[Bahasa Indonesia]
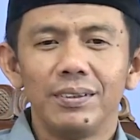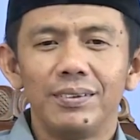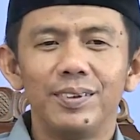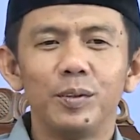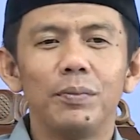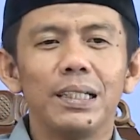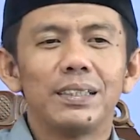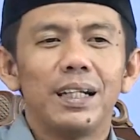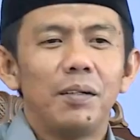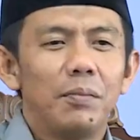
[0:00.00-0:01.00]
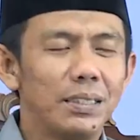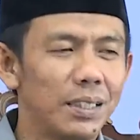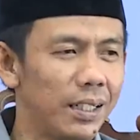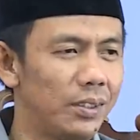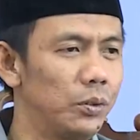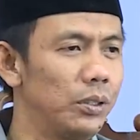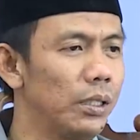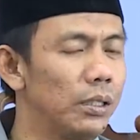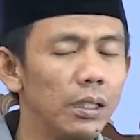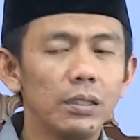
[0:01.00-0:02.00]
Untuk masalah-masalah dunia
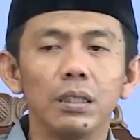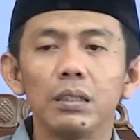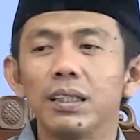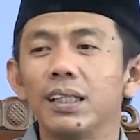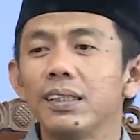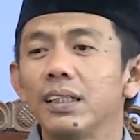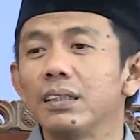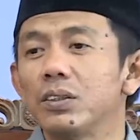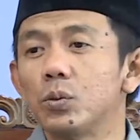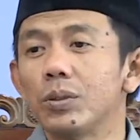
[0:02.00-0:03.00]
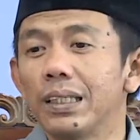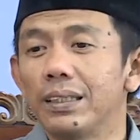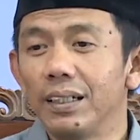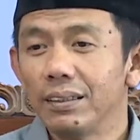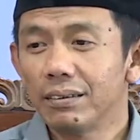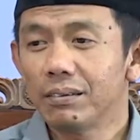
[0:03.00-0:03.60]
kita detail tanya suratnya.